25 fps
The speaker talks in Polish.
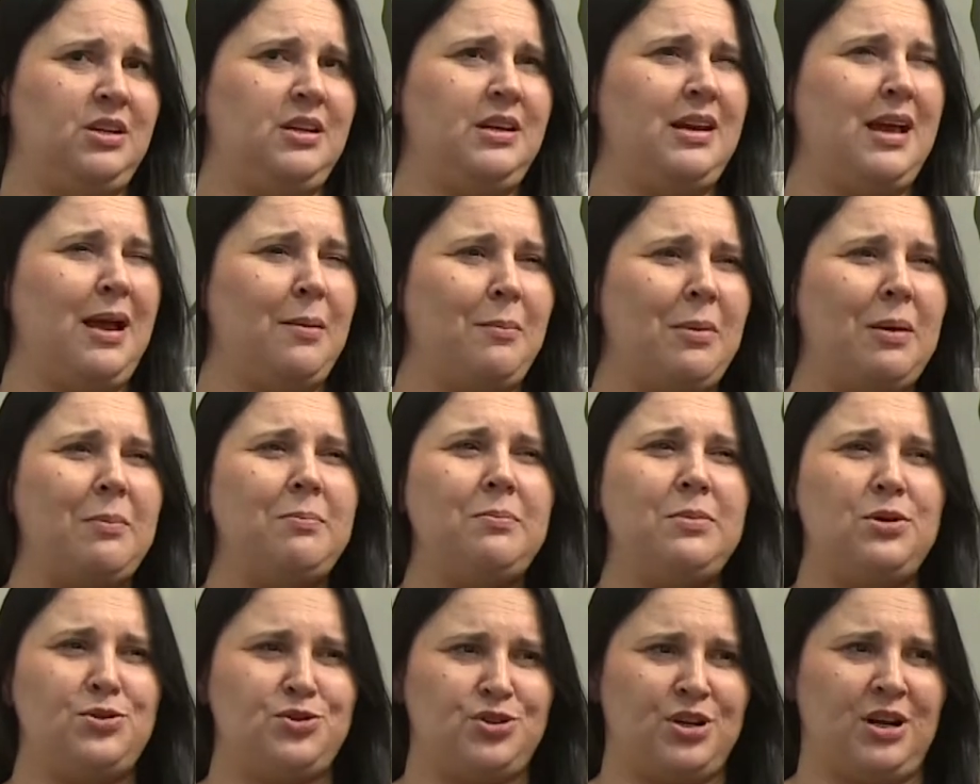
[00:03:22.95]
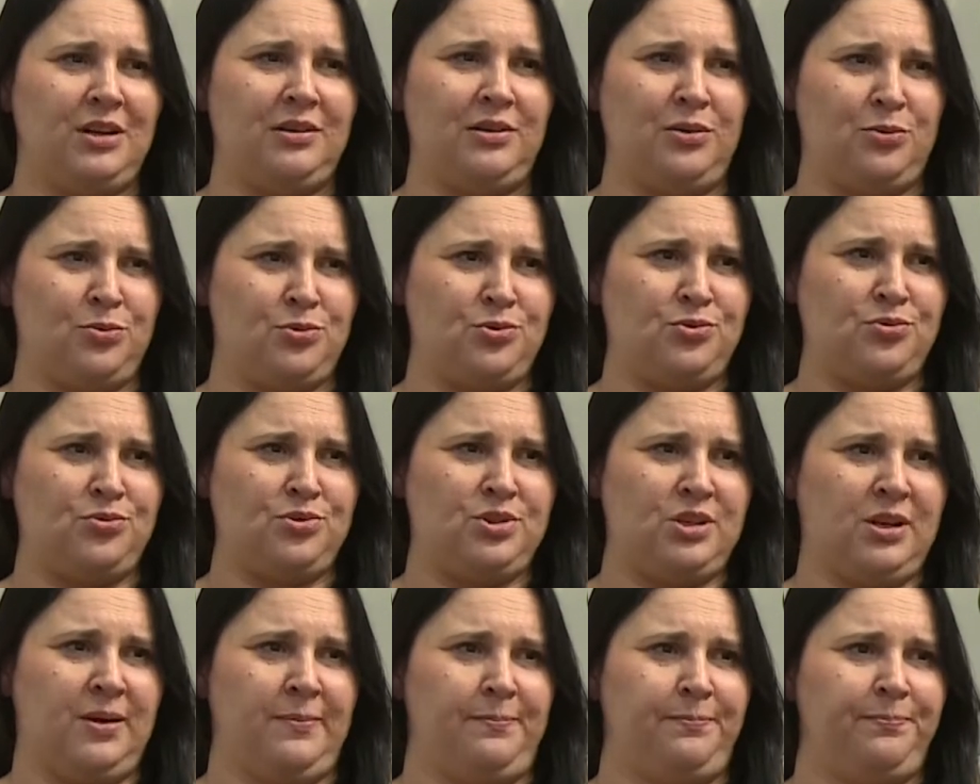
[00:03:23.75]
Ja mam mieszane
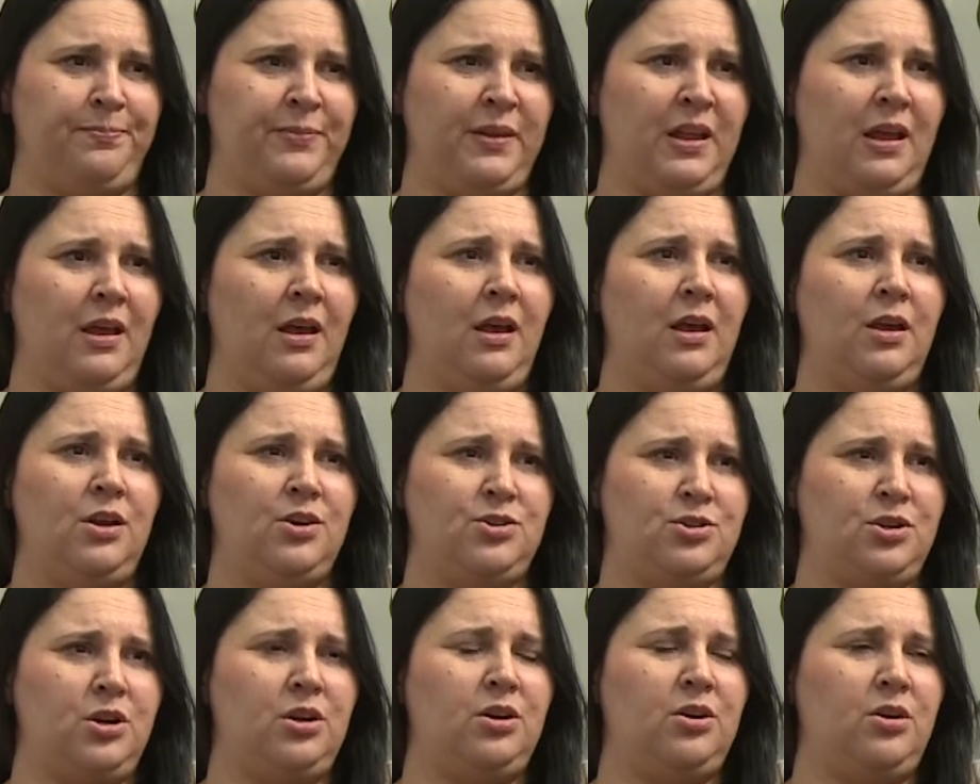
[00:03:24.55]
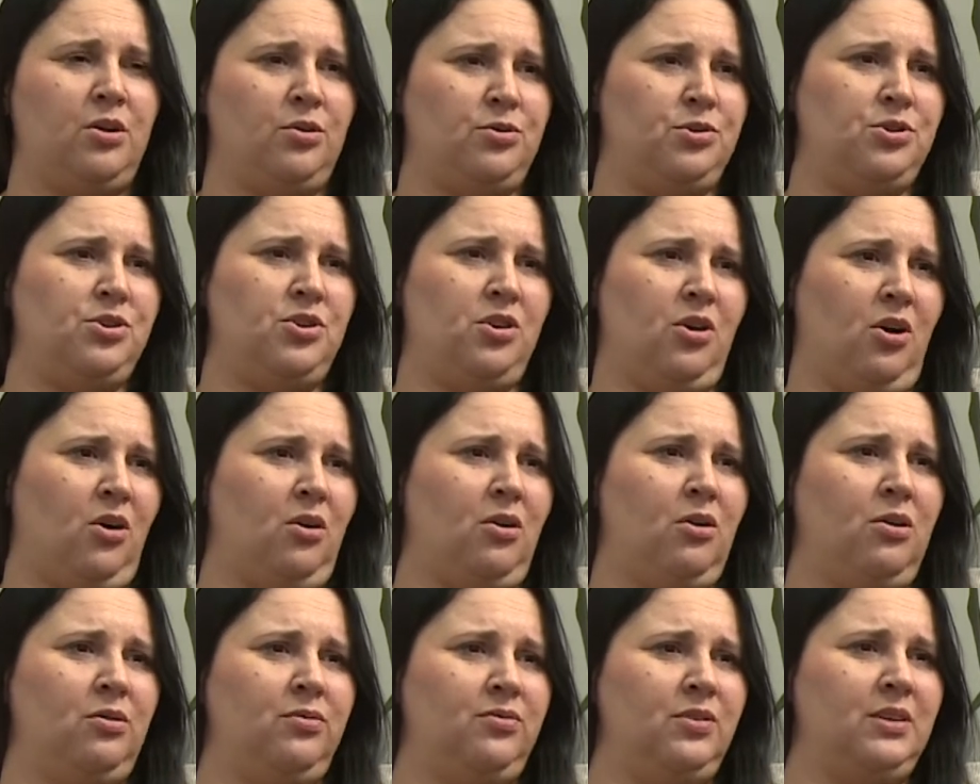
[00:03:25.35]
uczucia jeżeli chodzi
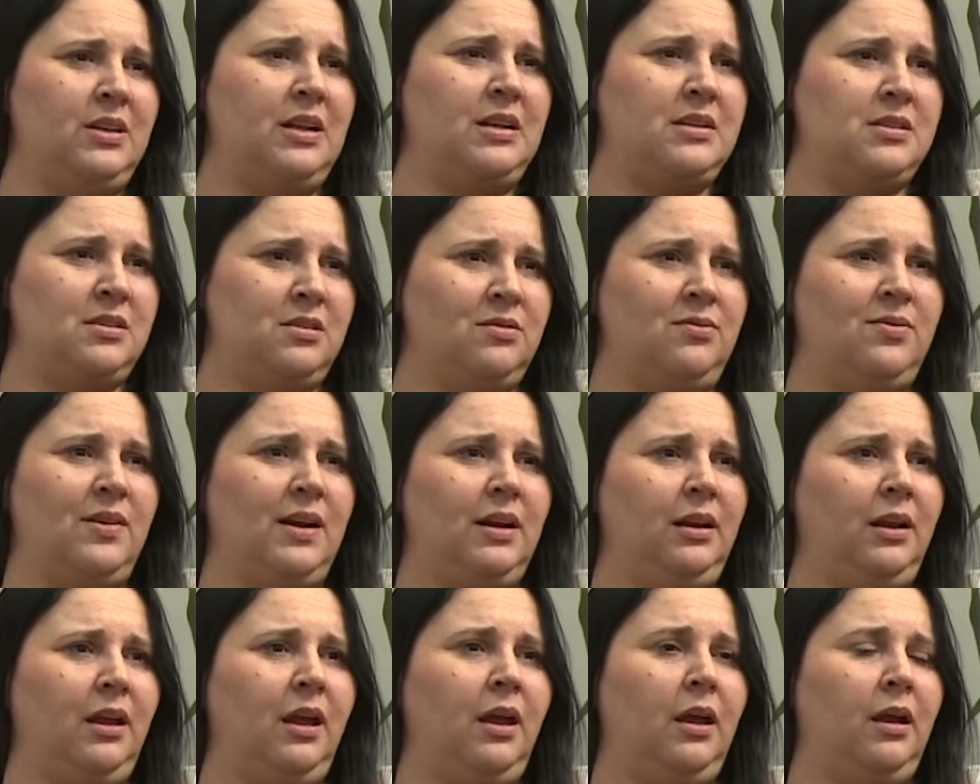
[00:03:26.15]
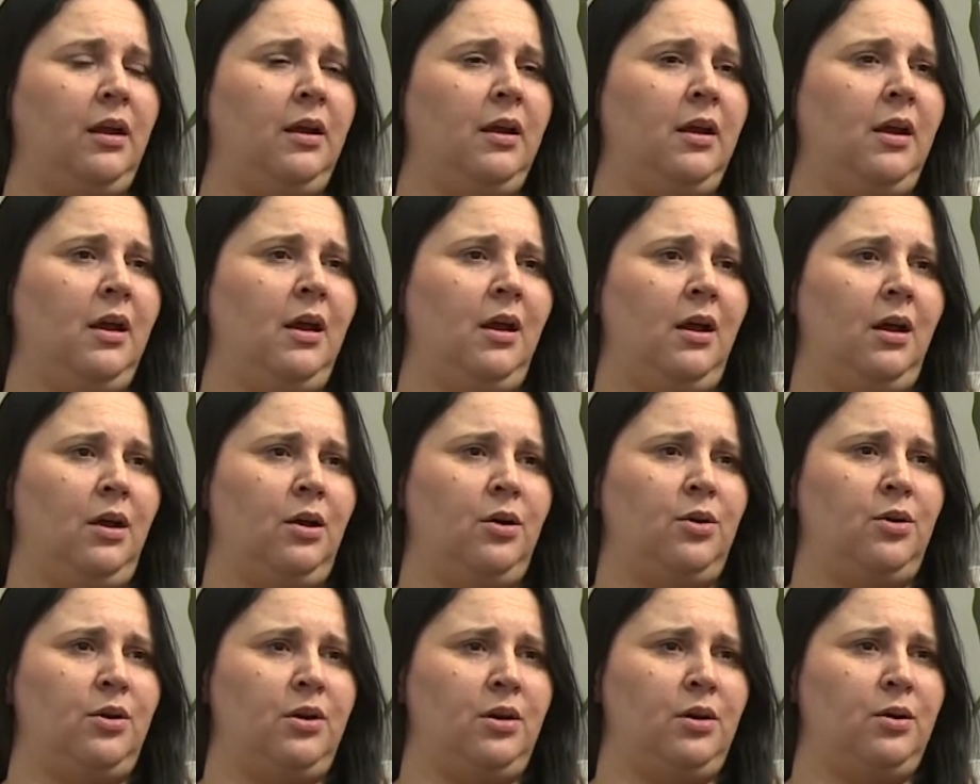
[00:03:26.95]
o finansowanie
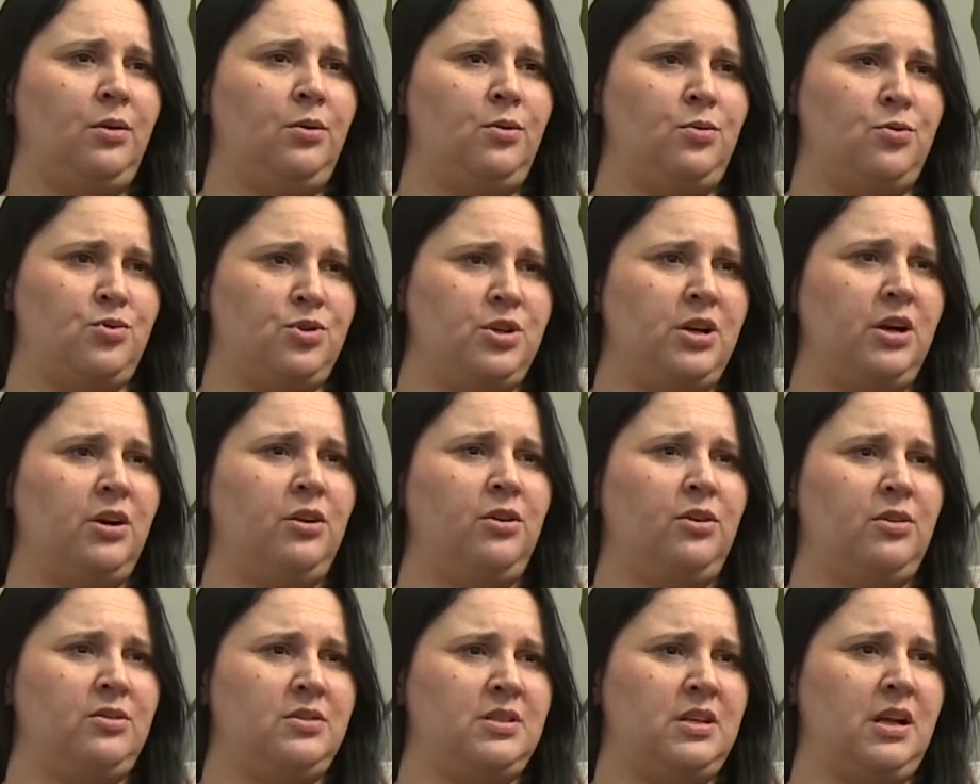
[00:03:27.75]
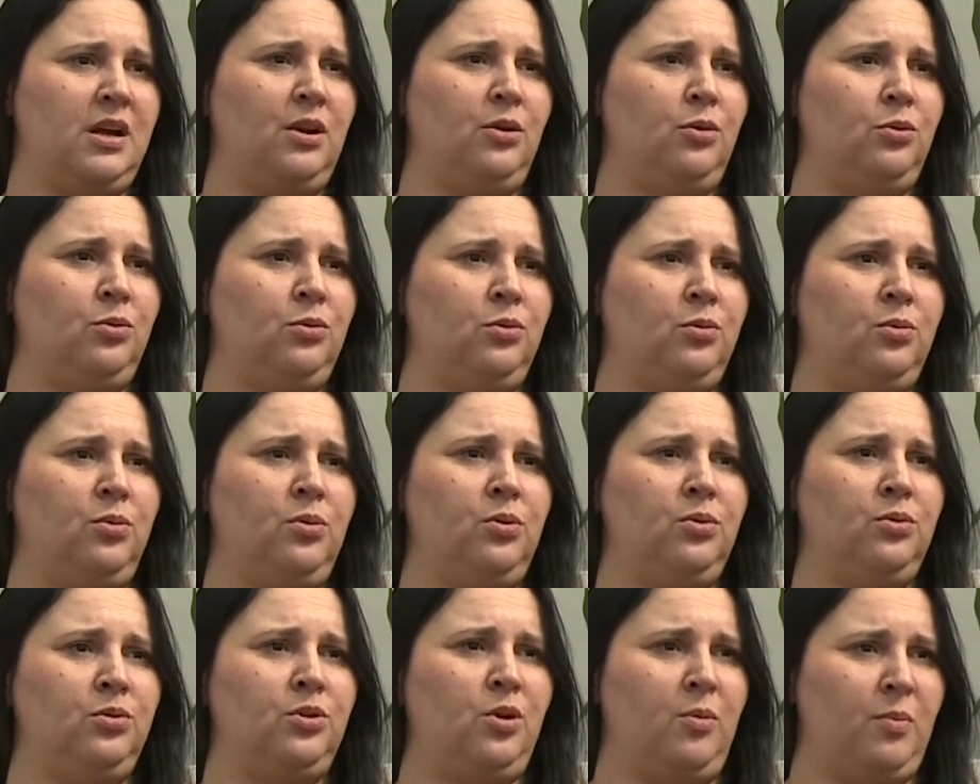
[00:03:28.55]
e, różnego
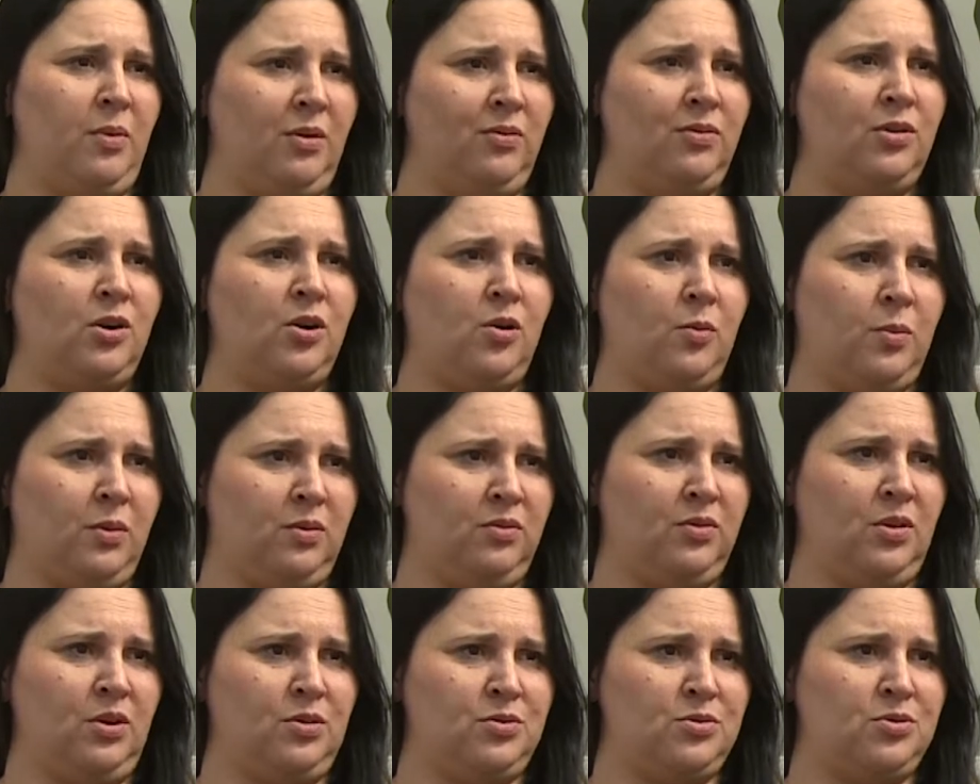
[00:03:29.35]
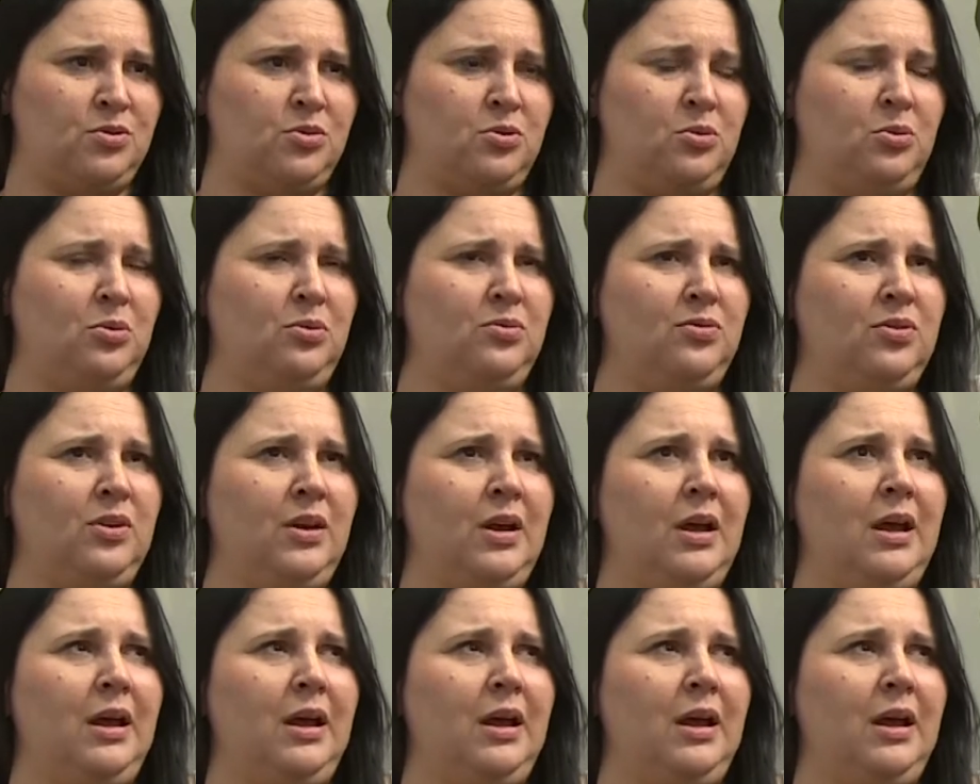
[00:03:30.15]
rodzaju domowych obowiązków.